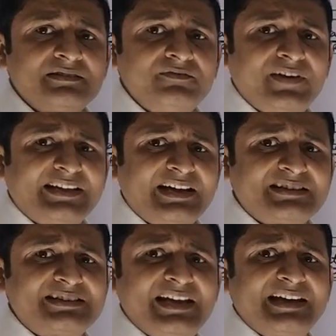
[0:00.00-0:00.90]

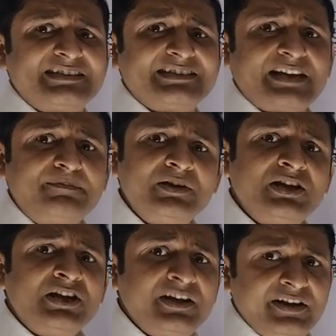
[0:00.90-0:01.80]
फेदर्स हेयर्स ये सब
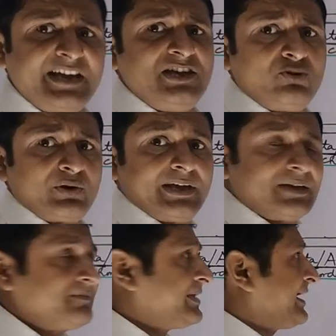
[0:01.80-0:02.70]
नहीं होंगे ठीक